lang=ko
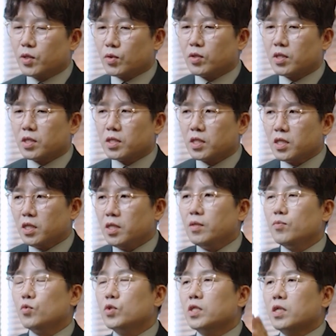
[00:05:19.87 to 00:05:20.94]
수 있는지 이
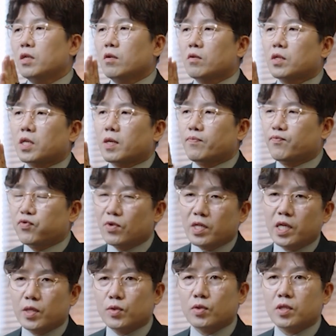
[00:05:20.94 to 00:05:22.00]
문제를 어떻게
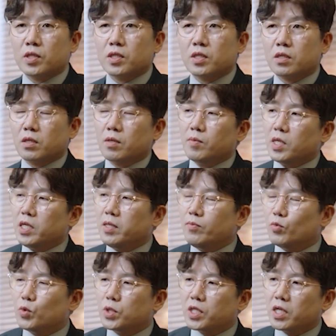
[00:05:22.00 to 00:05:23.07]
풀어낼 수 있는지 그러면 이
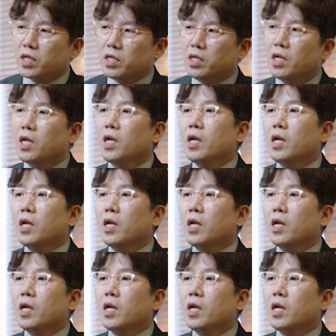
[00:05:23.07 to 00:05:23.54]
문제를